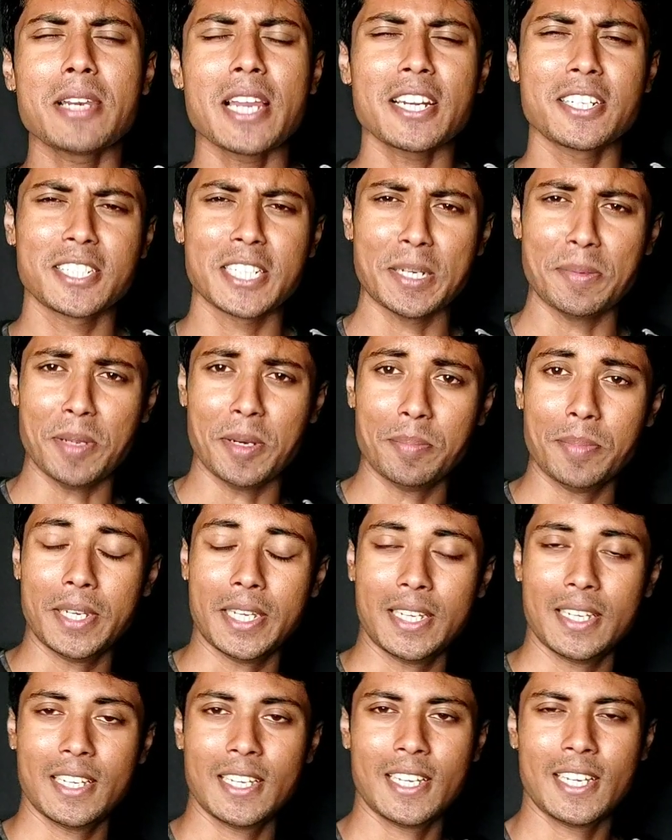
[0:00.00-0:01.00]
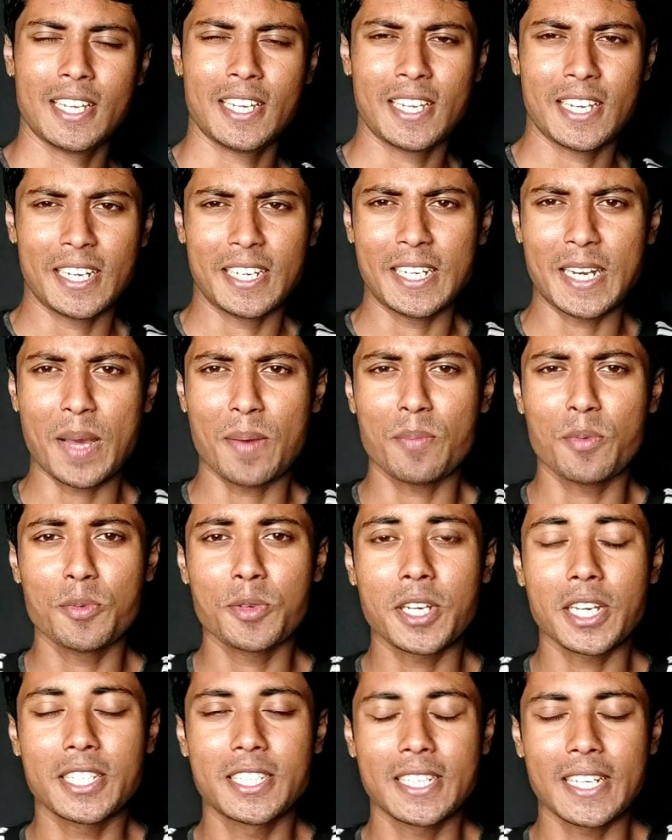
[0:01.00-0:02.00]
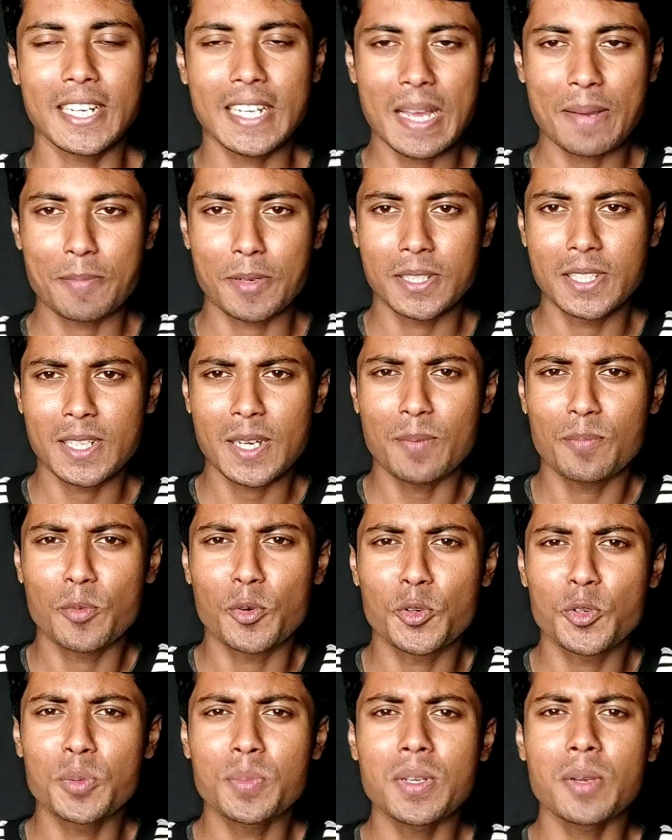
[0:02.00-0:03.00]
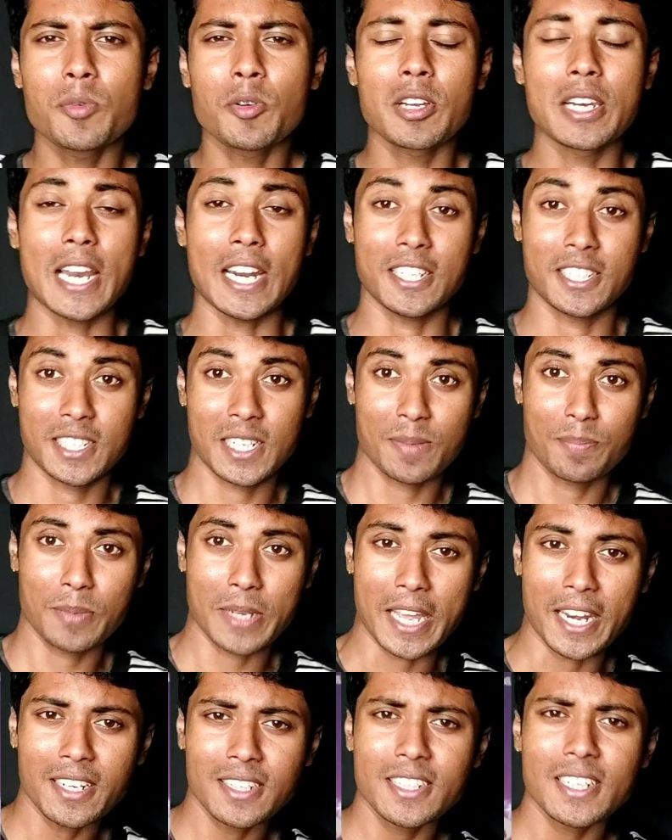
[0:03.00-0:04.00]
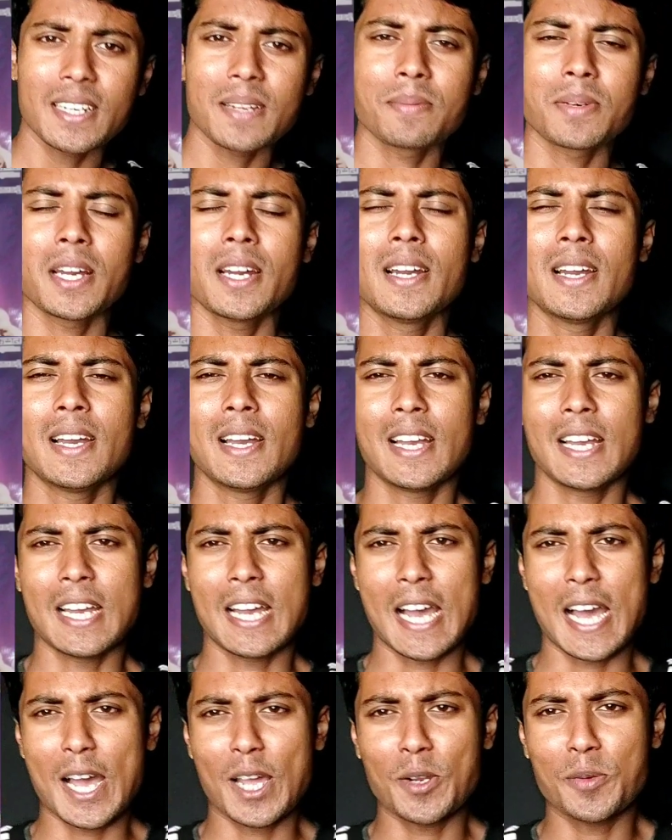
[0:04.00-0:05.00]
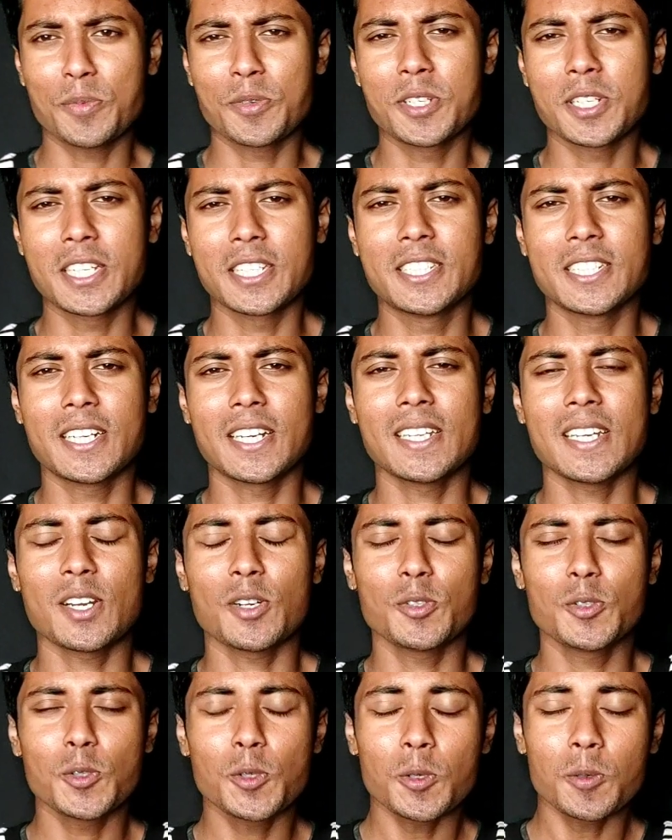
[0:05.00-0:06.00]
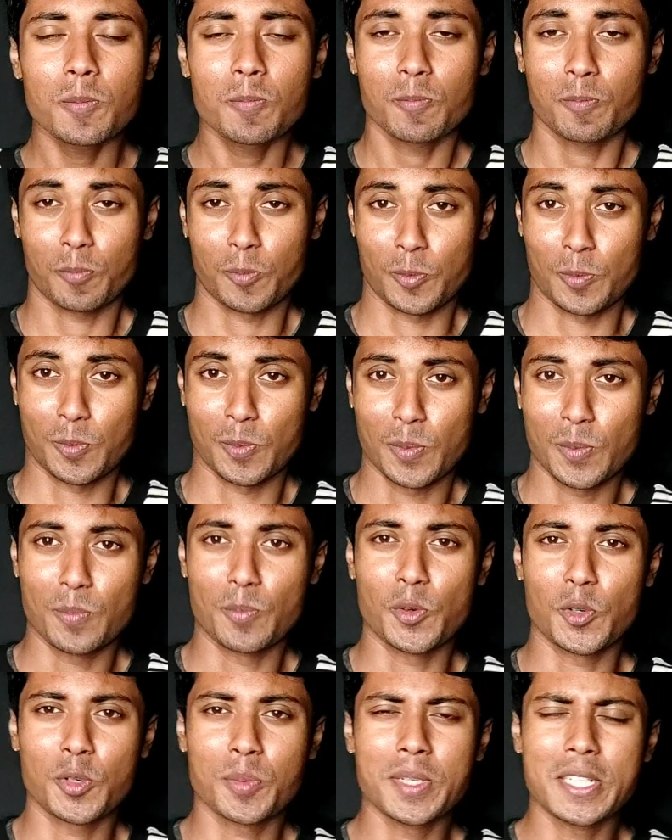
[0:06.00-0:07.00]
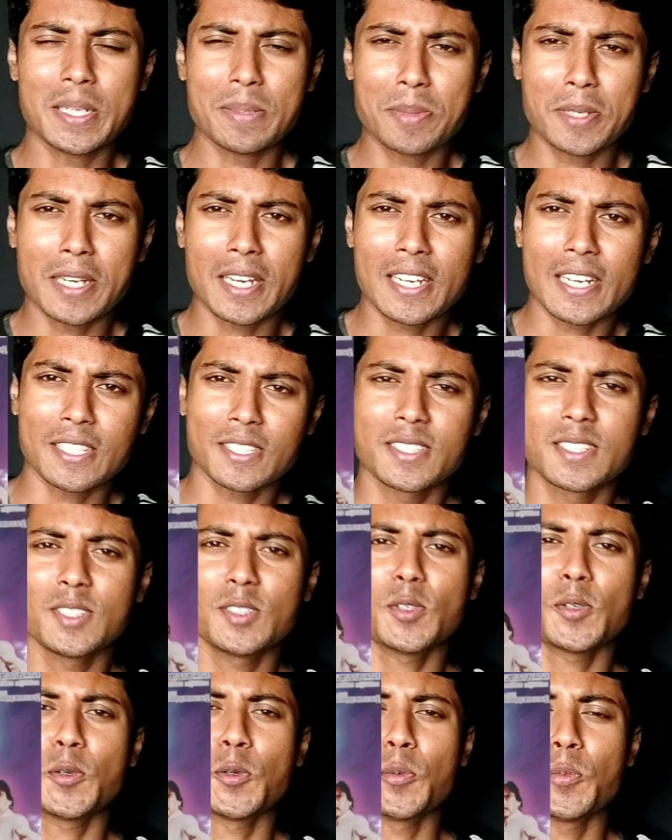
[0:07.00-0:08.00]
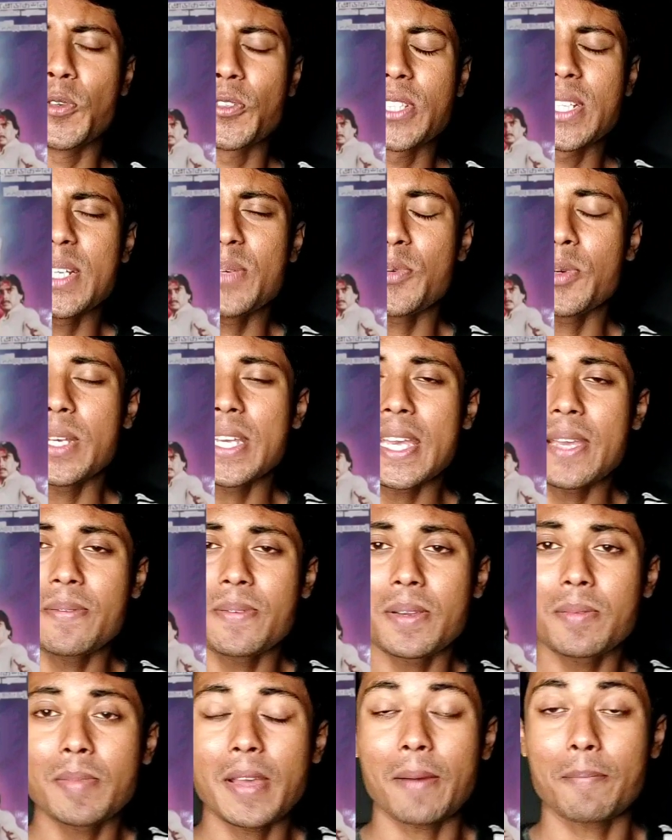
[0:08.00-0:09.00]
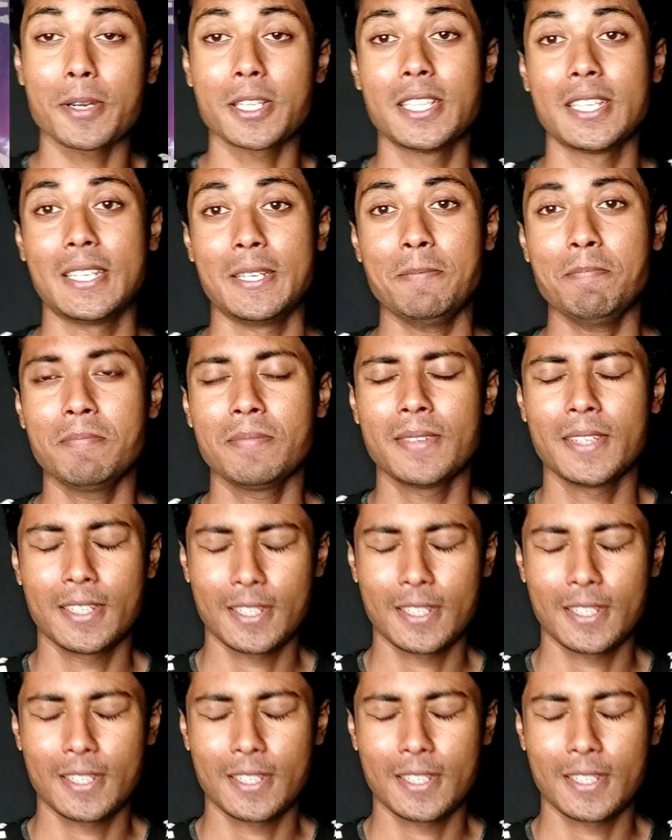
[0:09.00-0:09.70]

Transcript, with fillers: নাম লাট সাহেবের মেয়ে নাম ভূমিকা যেখানে আমরা দেখলাম মৌসুমি এবং লাট সাহেব ক্যারেক্টারে আমরা আলমগীরকে যেখানে আরও ছিল মৌসুমির টিপিক্যাল কাস্টিং তখন মুরসানি এবং এই ফিল্মে আমরা দেখলাম